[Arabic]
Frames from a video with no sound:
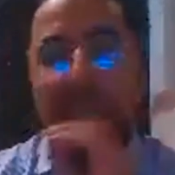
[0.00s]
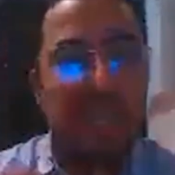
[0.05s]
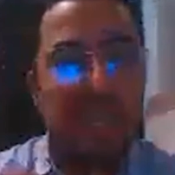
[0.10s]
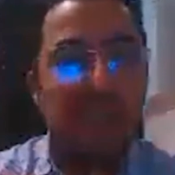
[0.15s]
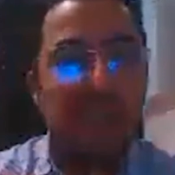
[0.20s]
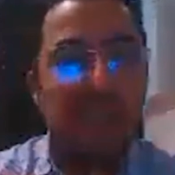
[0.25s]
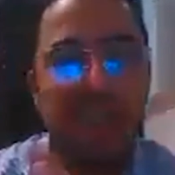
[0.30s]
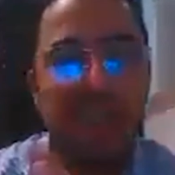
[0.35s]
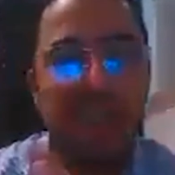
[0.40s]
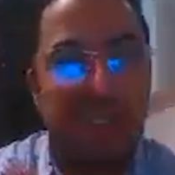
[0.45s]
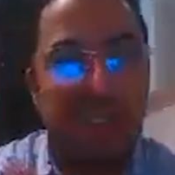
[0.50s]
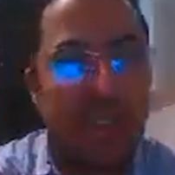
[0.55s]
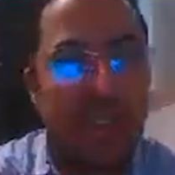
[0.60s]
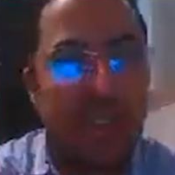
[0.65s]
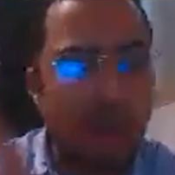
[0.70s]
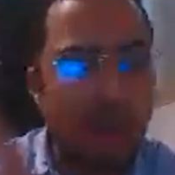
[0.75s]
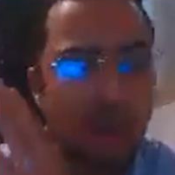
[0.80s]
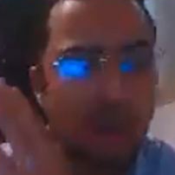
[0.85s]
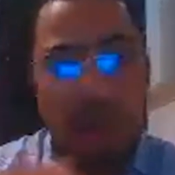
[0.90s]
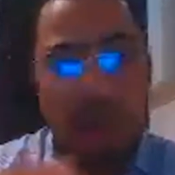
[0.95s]
وانت
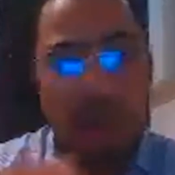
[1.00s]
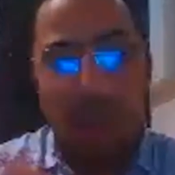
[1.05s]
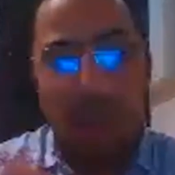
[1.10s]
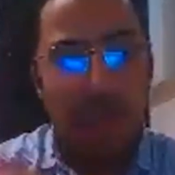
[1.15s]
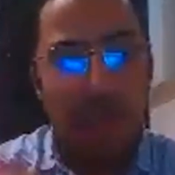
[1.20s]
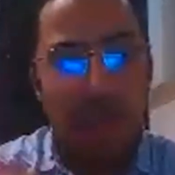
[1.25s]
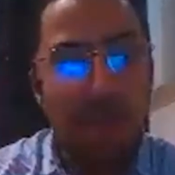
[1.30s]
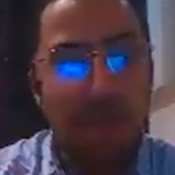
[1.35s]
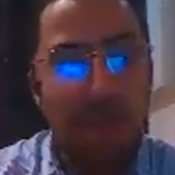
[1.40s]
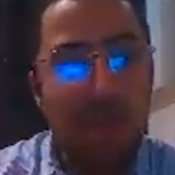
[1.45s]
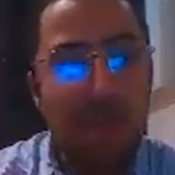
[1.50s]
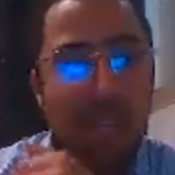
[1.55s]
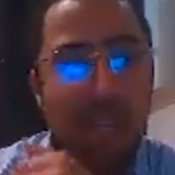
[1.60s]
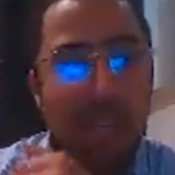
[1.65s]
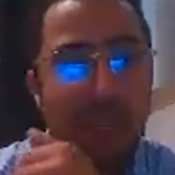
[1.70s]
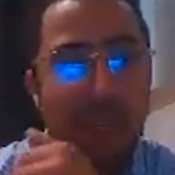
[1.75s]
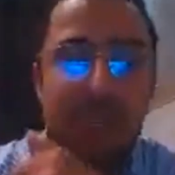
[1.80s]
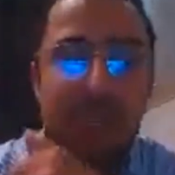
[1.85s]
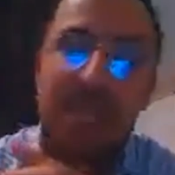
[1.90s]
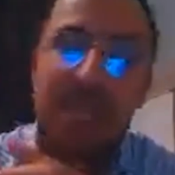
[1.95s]
كتعرفيني انا المقاوله
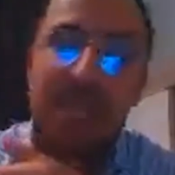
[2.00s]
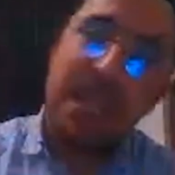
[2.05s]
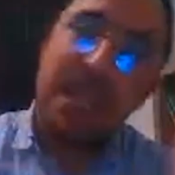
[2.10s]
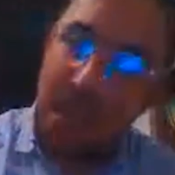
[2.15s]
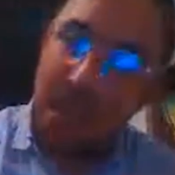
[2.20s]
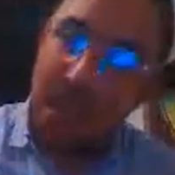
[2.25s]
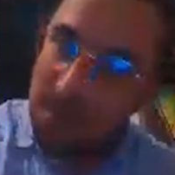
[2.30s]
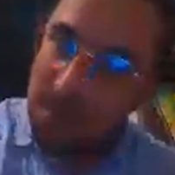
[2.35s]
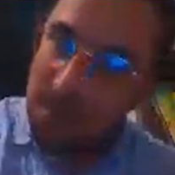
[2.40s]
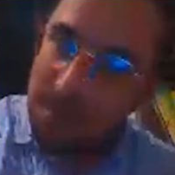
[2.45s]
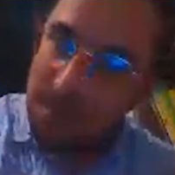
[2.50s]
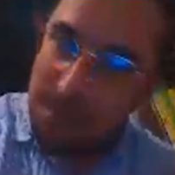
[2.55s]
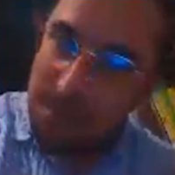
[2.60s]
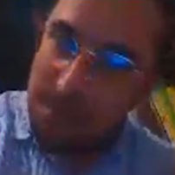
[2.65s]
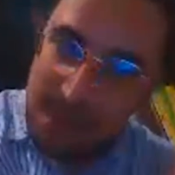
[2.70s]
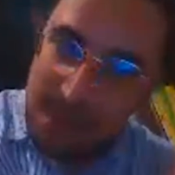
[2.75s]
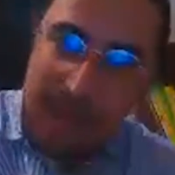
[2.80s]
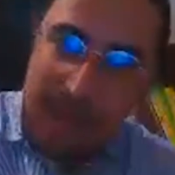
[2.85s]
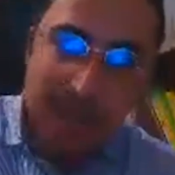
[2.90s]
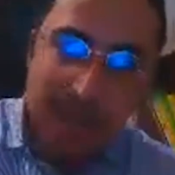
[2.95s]
سهله
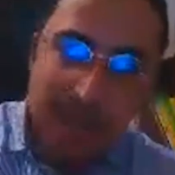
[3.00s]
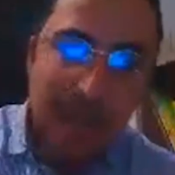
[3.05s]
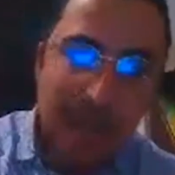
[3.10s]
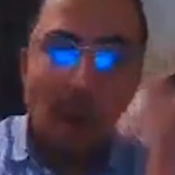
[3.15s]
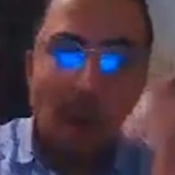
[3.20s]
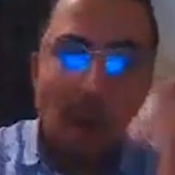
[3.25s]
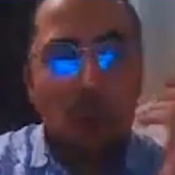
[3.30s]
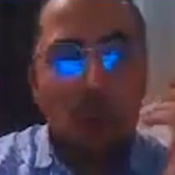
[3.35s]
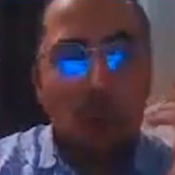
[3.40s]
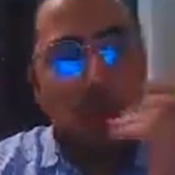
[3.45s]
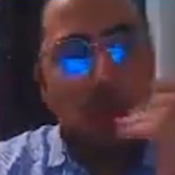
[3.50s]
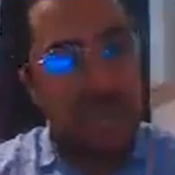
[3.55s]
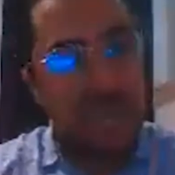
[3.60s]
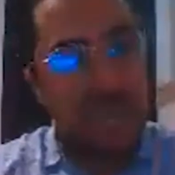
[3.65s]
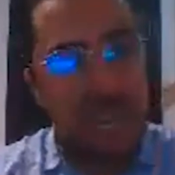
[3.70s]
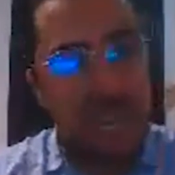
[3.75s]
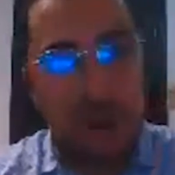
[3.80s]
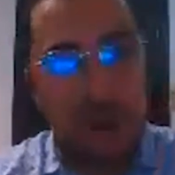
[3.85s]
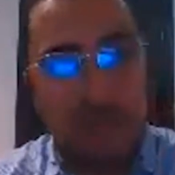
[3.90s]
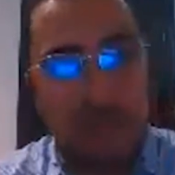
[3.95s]
سهله
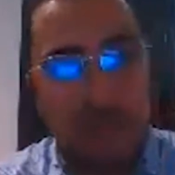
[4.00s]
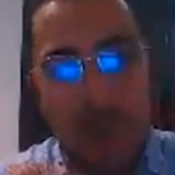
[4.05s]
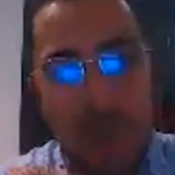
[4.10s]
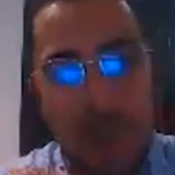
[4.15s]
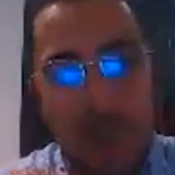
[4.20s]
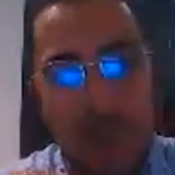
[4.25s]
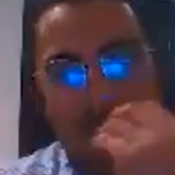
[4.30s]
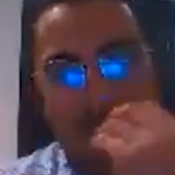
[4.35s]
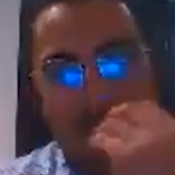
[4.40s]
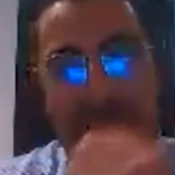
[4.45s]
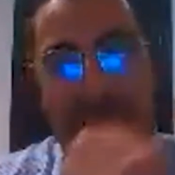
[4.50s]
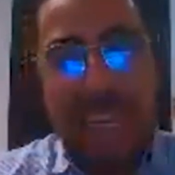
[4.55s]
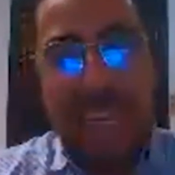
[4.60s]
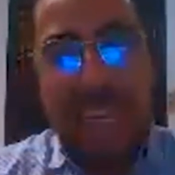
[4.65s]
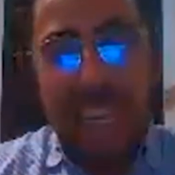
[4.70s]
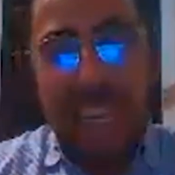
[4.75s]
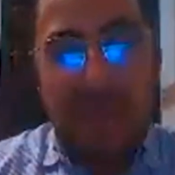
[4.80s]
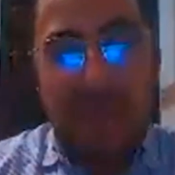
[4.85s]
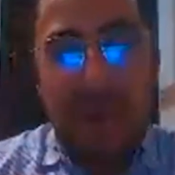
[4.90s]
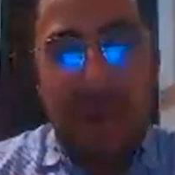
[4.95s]
وصعيبه
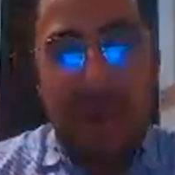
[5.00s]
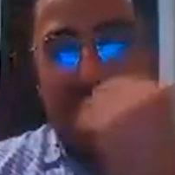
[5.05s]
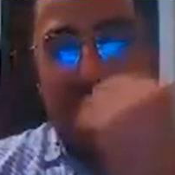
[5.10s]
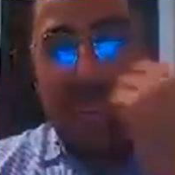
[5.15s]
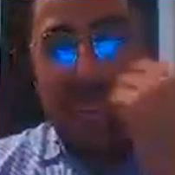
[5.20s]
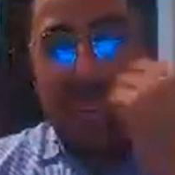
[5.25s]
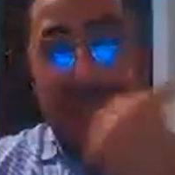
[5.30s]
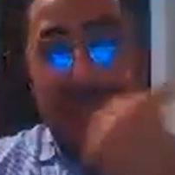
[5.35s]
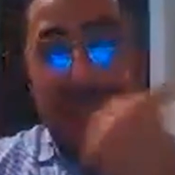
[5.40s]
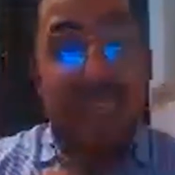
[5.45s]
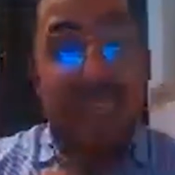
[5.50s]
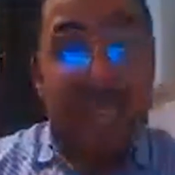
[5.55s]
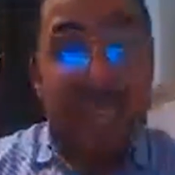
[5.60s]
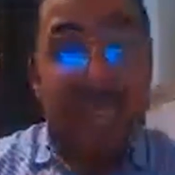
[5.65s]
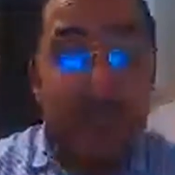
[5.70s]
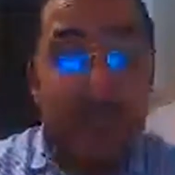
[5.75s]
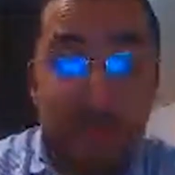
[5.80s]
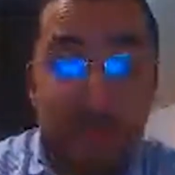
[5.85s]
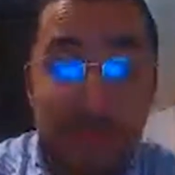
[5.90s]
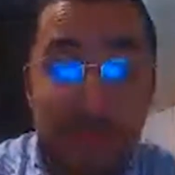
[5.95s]
ولكن قبل من
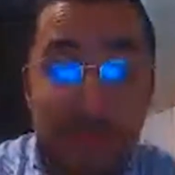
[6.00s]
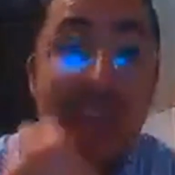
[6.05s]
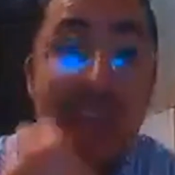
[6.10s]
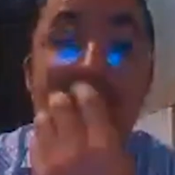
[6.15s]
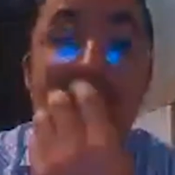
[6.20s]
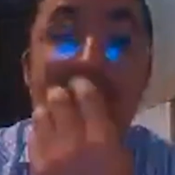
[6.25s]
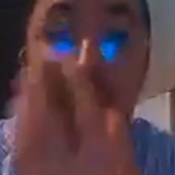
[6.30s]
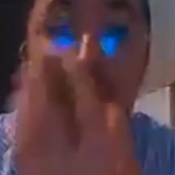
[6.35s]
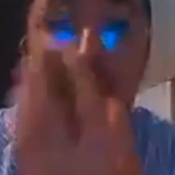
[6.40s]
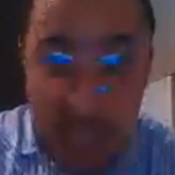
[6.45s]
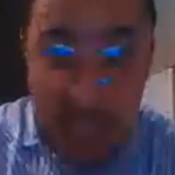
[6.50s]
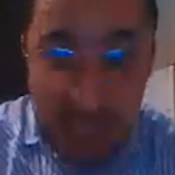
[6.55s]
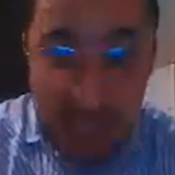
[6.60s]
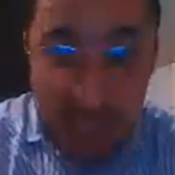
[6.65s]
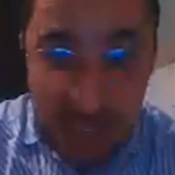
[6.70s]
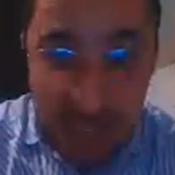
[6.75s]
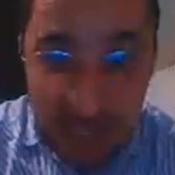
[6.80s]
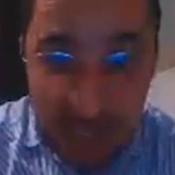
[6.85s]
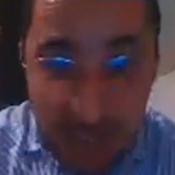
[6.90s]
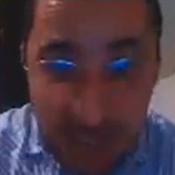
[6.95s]
الانسان يبدا في اي
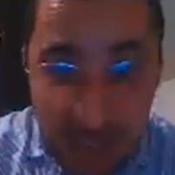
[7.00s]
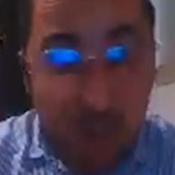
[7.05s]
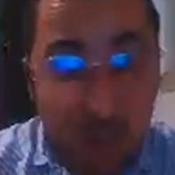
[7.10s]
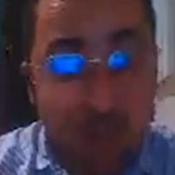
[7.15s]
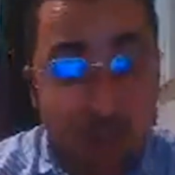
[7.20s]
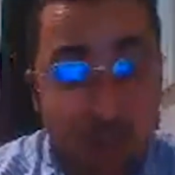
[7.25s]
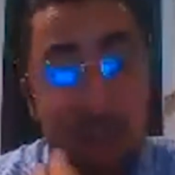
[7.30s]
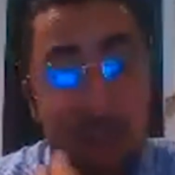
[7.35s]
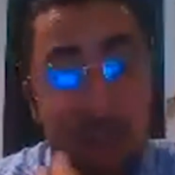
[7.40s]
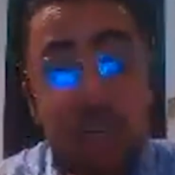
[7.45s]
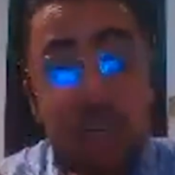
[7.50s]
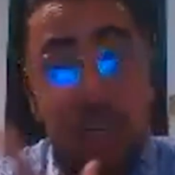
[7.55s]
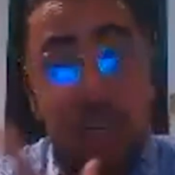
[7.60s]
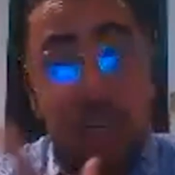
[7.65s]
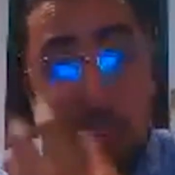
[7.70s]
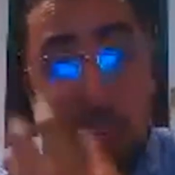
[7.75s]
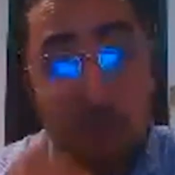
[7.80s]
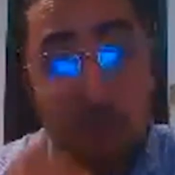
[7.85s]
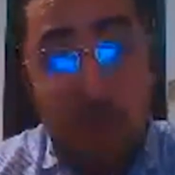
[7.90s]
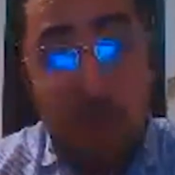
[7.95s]
حاجه اون دو
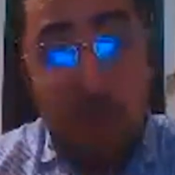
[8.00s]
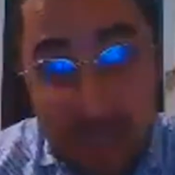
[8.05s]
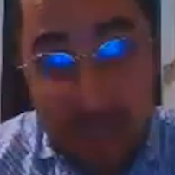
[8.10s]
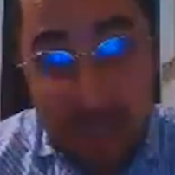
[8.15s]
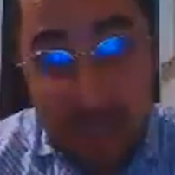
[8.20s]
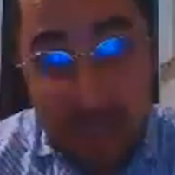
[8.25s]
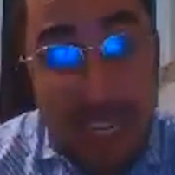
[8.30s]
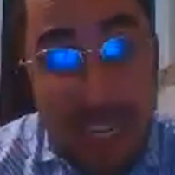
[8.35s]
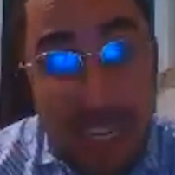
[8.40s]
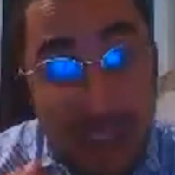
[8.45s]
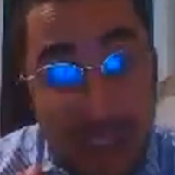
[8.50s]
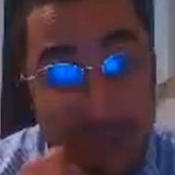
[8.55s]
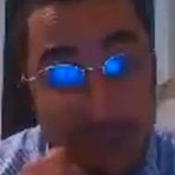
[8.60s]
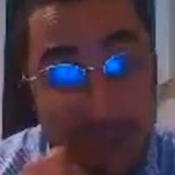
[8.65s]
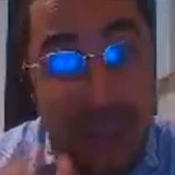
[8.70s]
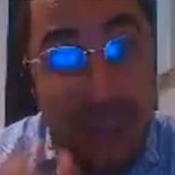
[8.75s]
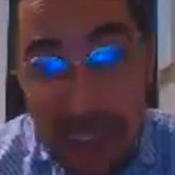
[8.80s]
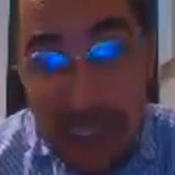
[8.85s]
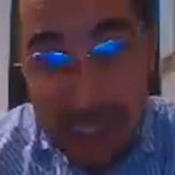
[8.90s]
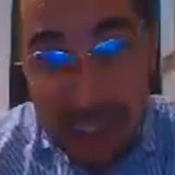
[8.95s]
افوار لي كومبيتونس خصنا
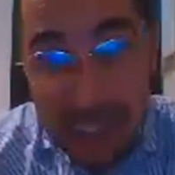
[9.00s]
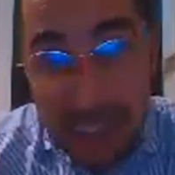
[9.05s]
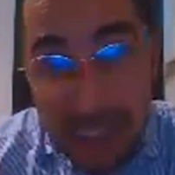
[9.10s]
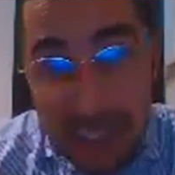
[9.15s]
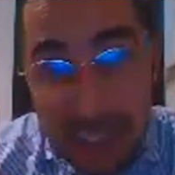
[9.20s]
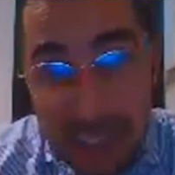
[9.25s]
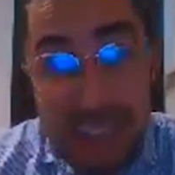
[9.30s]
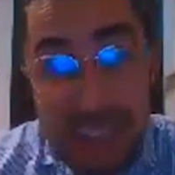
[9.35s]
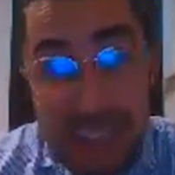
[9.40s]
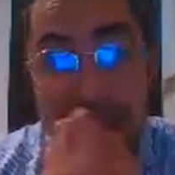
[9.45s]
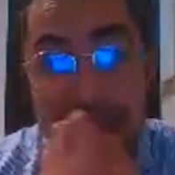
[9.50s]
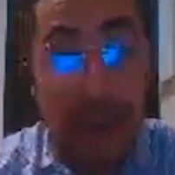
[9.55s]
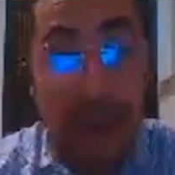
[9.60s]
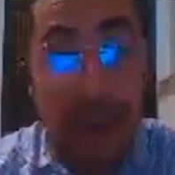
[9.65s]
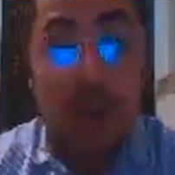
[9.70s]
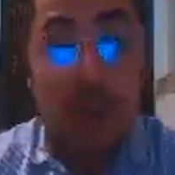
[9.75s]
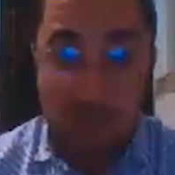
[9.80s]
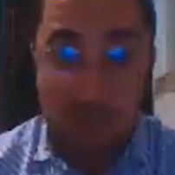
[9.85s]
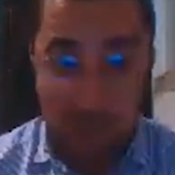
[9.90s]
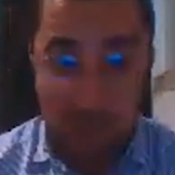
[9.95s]
الكفاءات خصنا
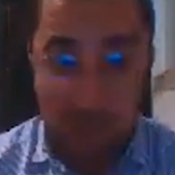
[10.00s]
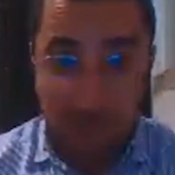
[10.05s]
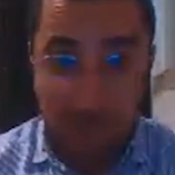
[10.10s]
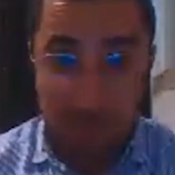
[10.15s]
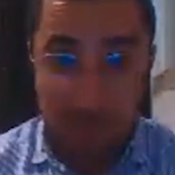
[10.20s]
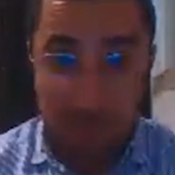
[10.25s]
نقراو